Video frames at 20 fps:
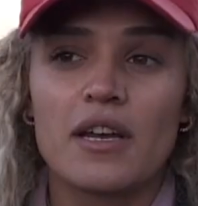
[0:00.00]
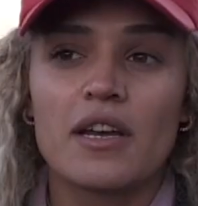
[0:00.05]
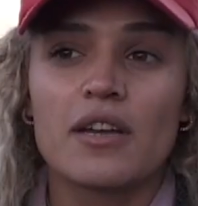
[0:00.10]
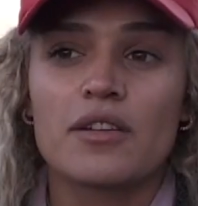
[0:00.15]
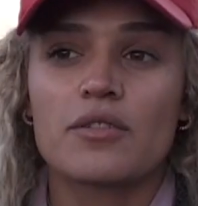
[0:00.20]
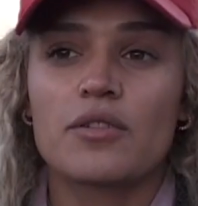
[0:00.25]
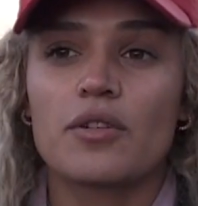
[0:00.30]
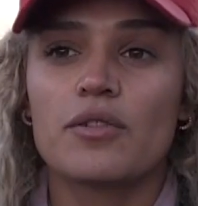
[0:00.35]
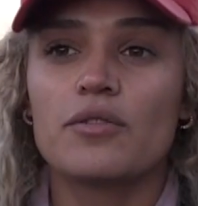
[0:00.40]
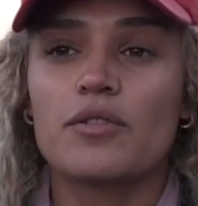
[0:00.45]

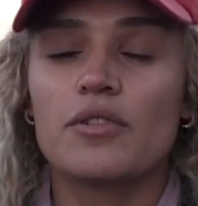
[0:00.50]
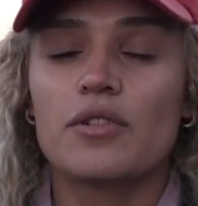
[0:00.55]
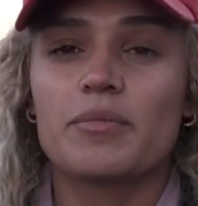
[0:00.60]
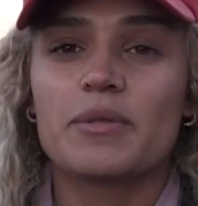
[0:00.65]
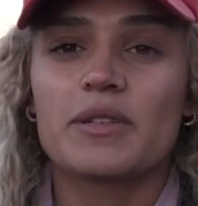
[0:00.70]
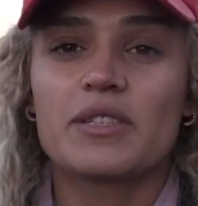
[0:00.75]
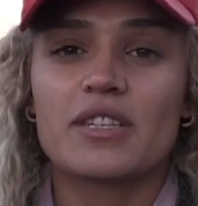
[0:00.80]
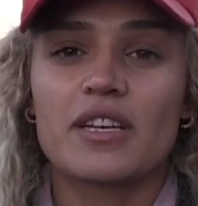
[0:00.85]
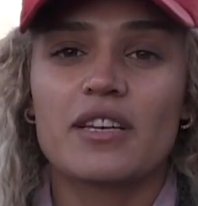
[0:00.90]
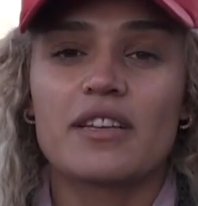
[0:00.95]
gönüllü
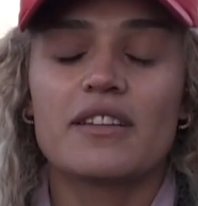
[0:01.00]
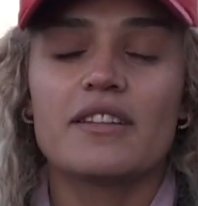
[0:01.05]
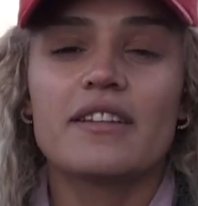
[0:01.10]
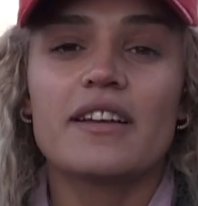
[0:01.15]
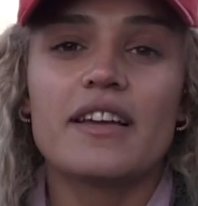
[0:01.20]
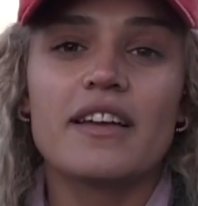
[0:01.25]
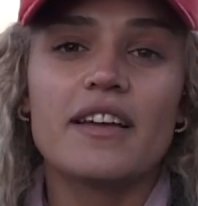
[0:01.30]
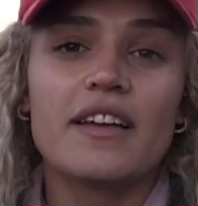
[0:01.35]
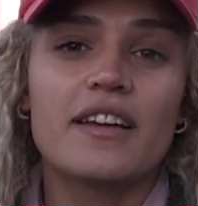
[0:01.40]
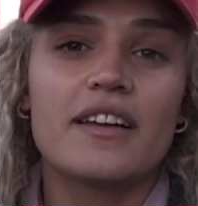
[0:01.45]
bir
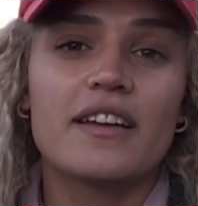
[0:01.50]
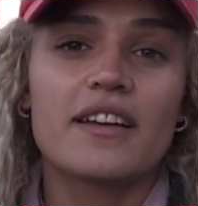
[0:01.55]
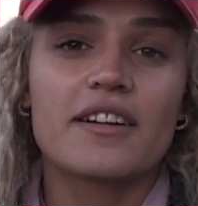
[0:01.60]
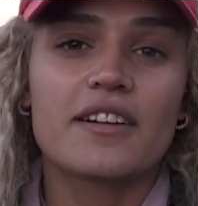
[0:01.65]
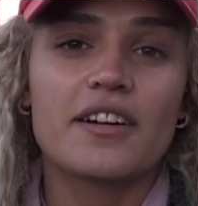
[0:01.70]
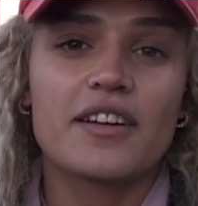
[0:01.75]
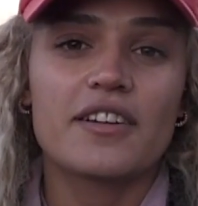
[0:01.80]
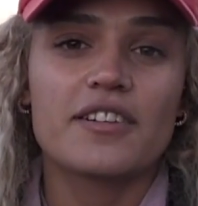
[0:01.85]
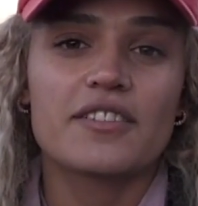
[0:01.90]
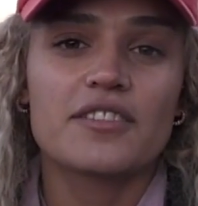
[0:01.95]
şekilde e,
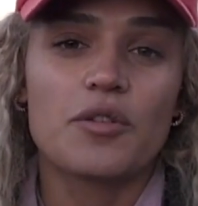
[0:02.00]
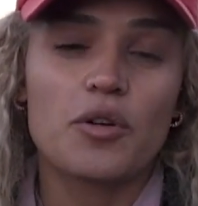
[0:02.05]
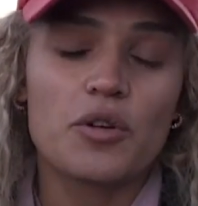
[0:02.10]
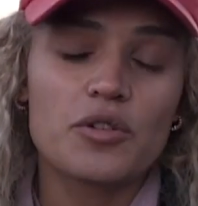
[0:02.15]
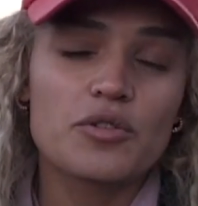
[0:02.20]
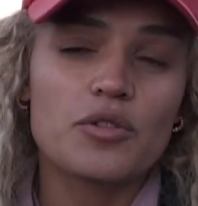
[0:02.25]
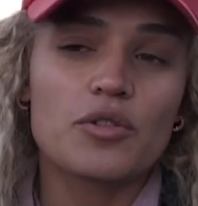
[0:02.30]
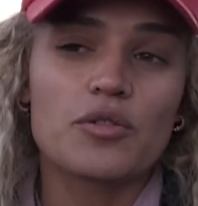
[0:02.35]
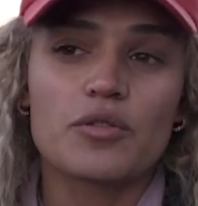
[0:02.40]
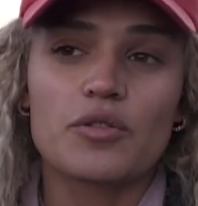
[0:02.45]
kayak
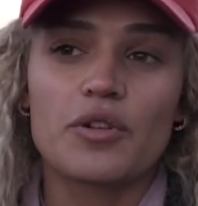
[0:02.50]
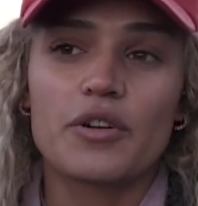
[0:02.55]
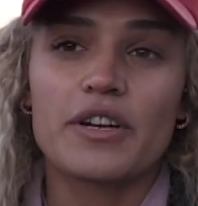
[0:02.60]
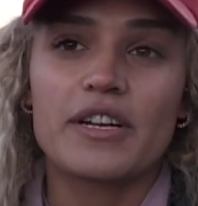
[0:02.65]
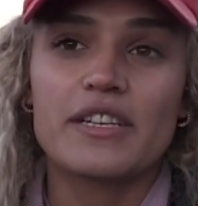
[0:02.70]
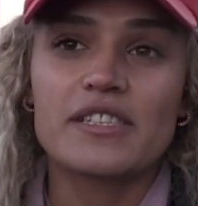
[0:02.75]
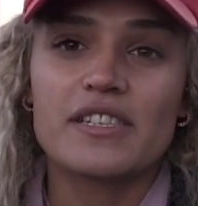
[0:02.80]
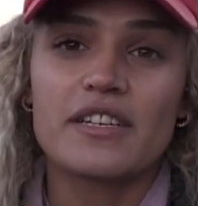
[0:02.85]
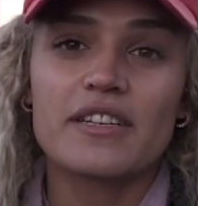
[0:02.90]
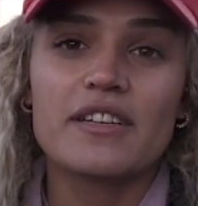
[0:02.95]
ortaokul
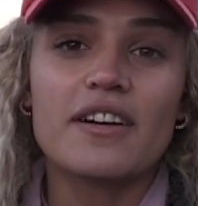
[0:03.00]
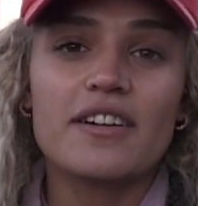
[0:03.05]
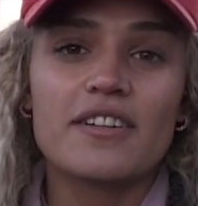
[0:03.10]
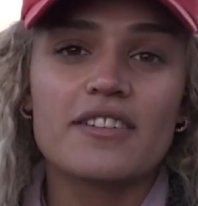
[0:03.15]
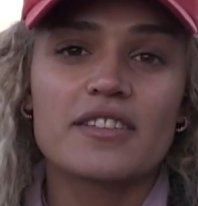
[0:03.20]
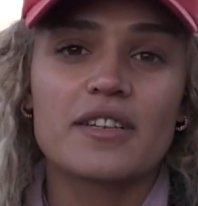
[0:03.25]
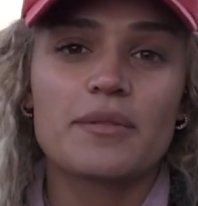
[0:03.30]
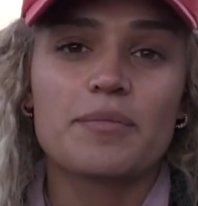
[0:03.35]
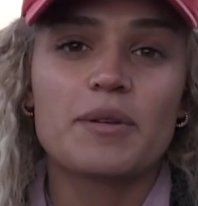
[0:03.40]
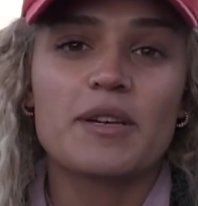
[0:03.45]
öğrencilerini
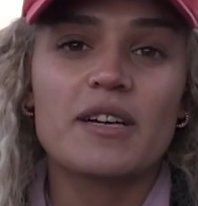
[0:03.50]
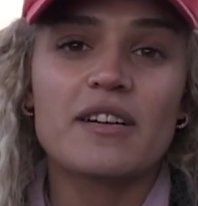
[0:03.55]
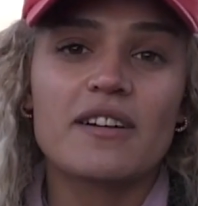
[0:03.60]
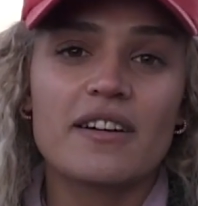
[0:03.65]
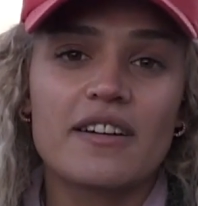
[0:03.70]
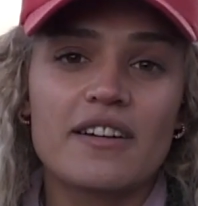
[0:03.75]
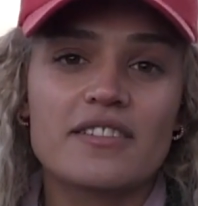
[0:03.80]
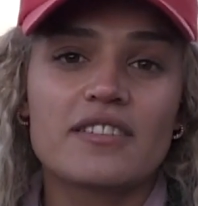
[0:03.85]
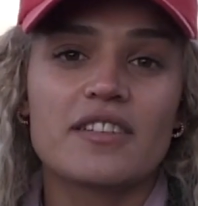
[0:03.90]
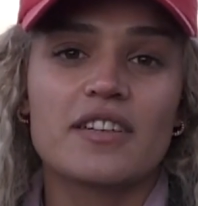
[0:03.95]
altyapıya
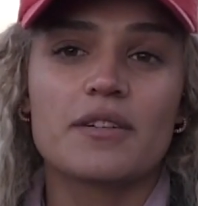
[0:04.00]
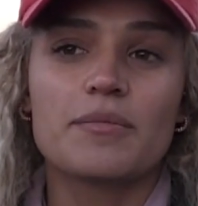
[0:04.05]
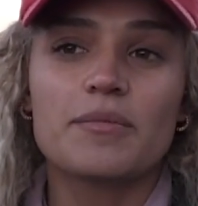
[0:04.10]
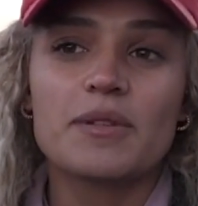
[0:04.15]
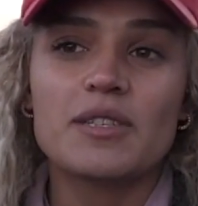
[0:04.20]
kayak takımına